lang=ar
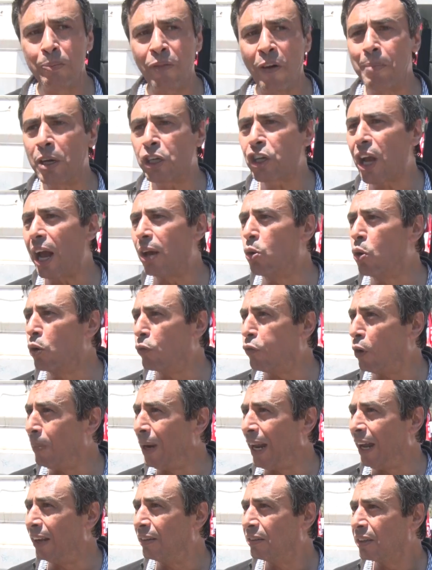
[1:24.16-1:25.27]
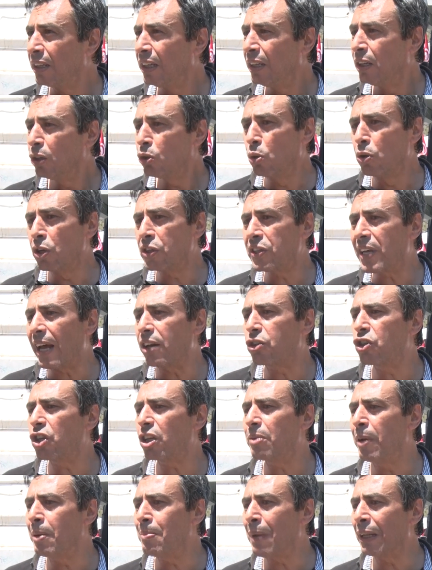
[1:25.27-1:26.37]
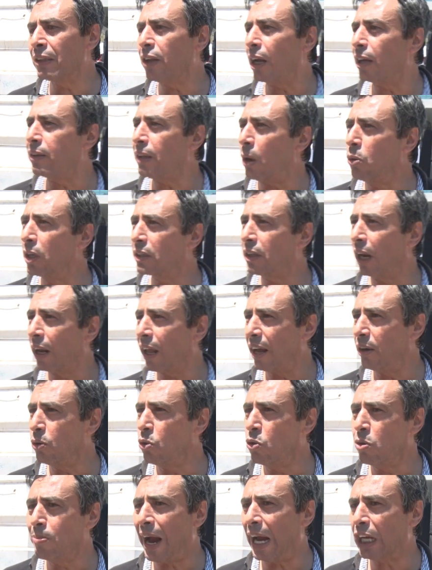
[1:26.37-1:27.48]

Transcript: ما فماش قانون في البلاد، تونس خرجت من منطق دوله القانون،